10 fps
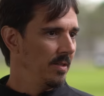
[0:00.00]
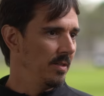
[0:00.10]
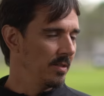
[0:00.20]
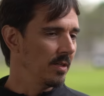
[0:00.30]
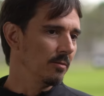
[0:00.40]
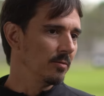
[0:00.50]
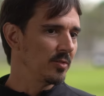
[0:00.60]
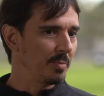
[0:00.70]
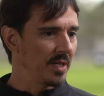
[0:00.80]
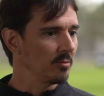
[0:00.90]
então,
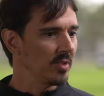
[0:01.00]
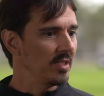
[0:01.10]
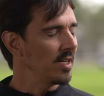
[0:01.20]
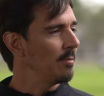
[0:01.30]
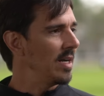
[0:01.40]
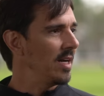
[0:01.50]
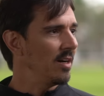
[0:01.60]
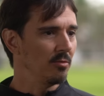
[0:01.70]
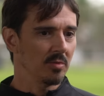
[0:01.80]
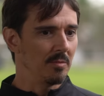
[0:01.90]
esperamos aí trabalhar,
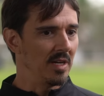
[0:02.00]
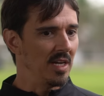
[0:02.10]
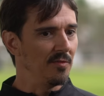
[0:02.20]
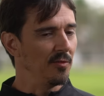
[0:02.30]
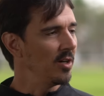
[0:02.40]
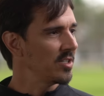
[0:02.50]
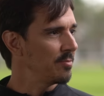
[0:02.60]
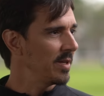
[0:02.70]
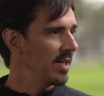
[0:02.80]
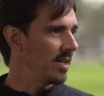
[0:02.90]
vamos trabalhar
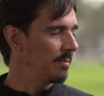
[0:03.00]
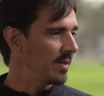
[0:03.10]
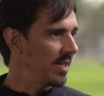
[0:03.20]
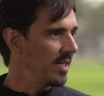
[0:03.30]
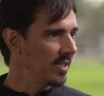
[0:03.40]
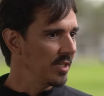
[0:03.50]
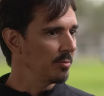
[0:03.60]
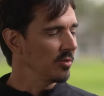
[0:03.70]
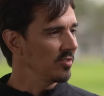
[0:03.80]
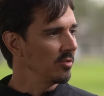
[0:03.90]
forte para dar alegria
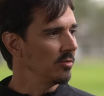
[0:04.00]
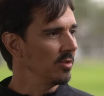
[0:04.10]
para o torcedor.